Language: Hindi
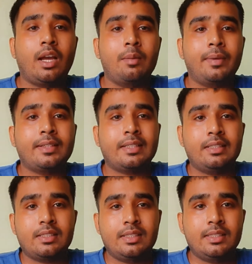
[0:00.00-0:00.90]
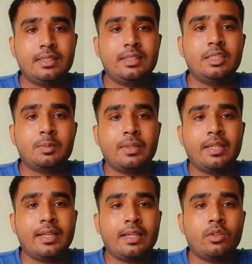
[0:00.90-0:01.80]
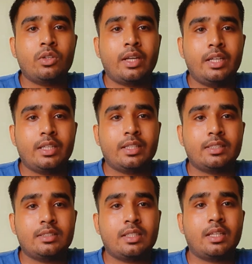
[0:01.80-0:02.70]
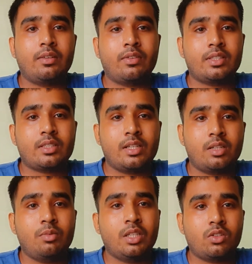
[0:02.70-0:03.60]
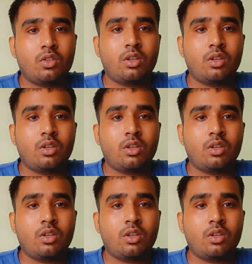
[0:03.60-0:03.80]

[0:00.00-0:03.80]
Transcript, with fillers: आई पी डिस्प्ले है और 90 हर्ट्ज़ का रेफ्रेश रेट भी है तो